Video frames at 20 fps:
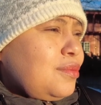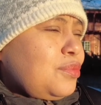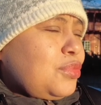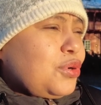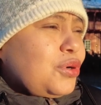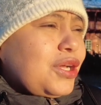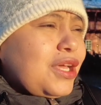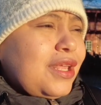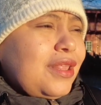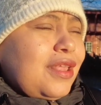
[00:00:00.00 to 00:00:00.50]

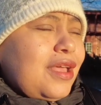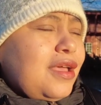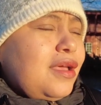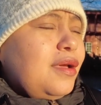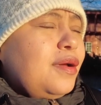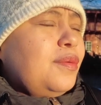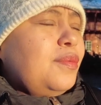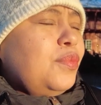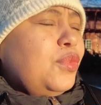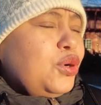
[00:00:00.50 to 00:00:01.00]
Porque tem
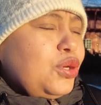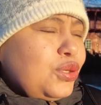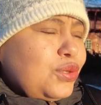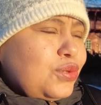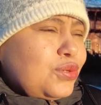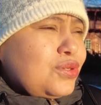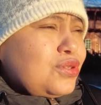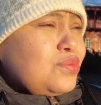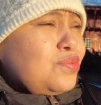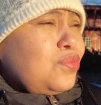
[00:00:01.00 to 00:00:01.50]

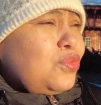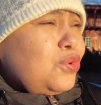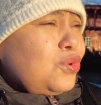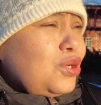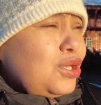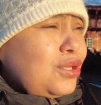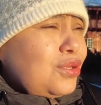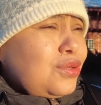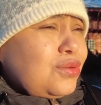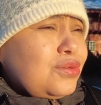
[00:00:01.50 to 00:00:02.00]
muitos,
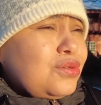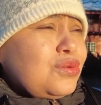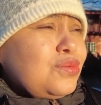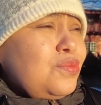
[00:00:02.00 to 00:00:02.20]
muitos,